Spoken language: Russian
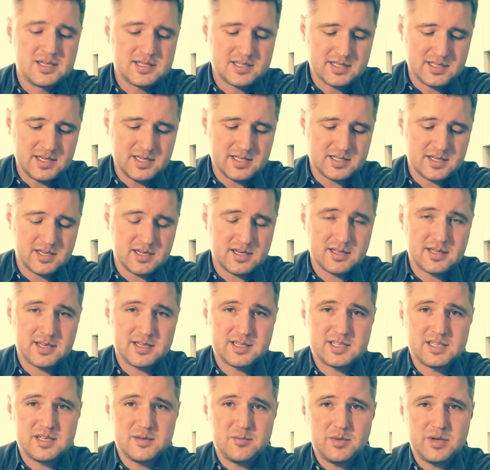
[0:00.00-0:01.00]
снизили до
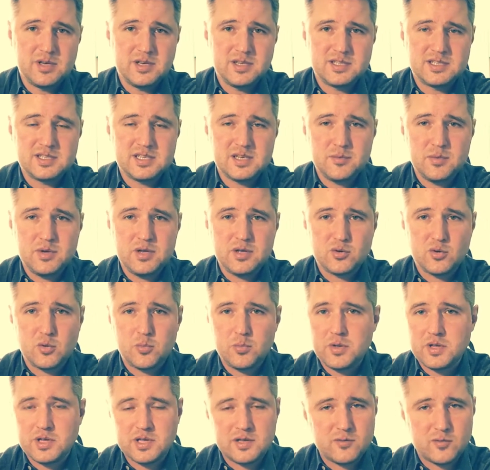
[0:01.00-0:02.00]
7,7, но
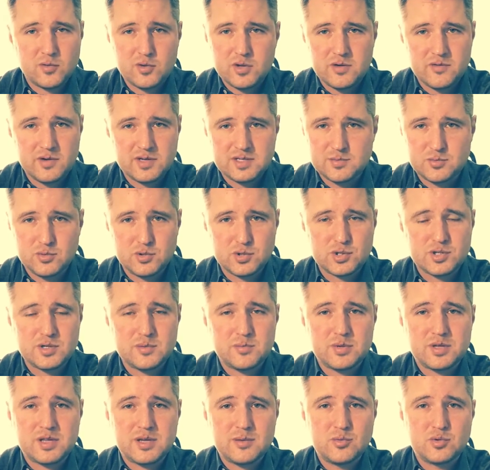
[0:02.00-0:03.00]
пить его невозможно,
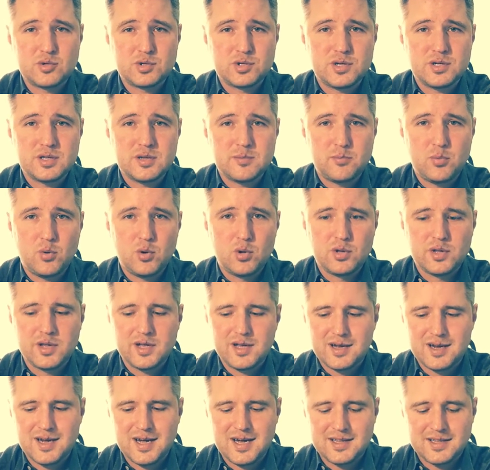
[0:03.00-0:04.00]
потому что это
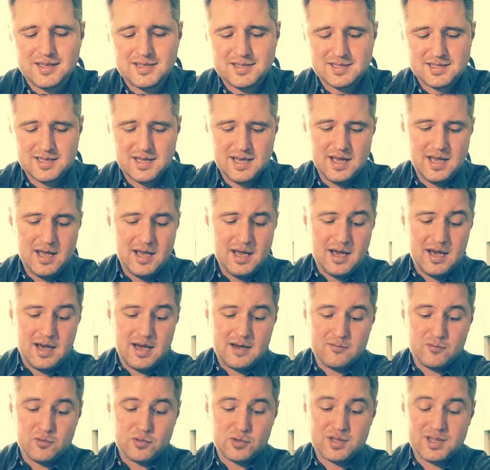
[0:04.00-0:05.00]
полная гадость.
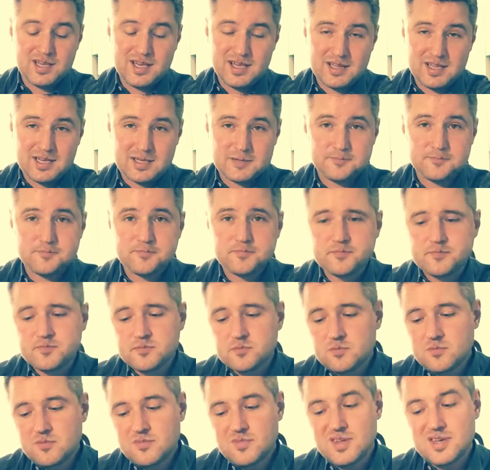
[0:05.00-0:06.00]
А вот это
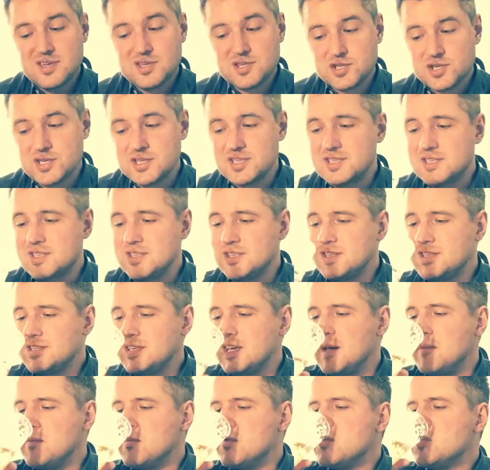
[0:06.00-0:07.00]

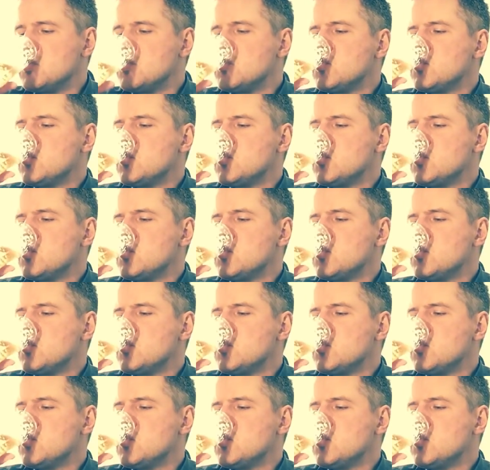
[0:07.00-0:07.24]
6,7.